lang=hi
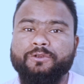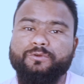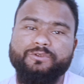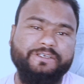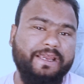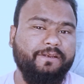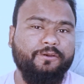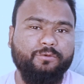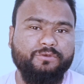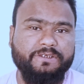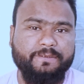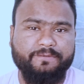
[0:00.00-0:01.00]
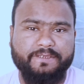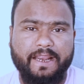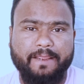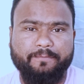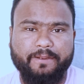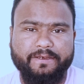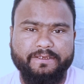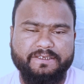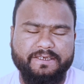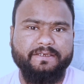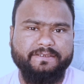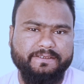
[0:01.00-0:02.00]
तो चैनल को सब्सक्राइब कर
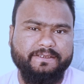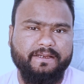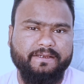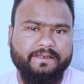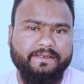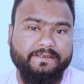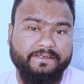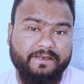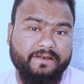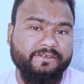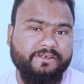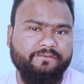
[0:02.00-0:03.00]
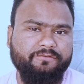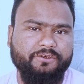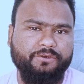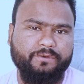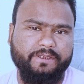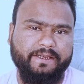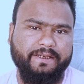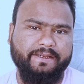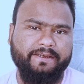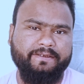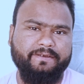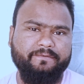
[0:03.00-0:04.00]
लीजिए इसी तरह की इंटरेस्टिंग वीडियो देखने
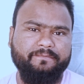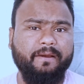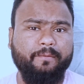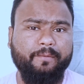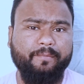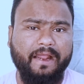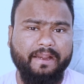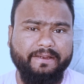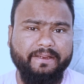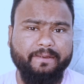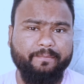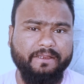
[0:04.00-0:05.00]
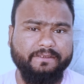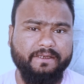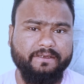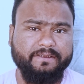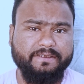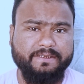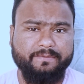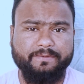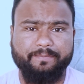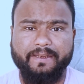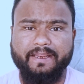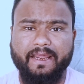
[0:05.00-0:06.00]
के लिए अब हम आर की बात करते हैं
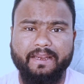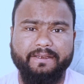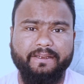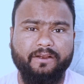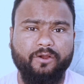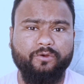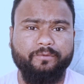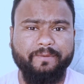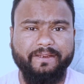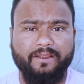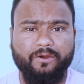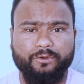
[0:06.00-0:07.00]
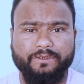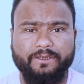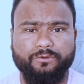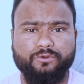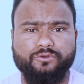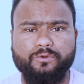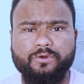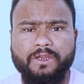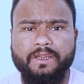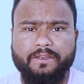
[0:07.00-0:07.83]
सबसे पहले आर अकाउंट में क्या होता है दोस्तों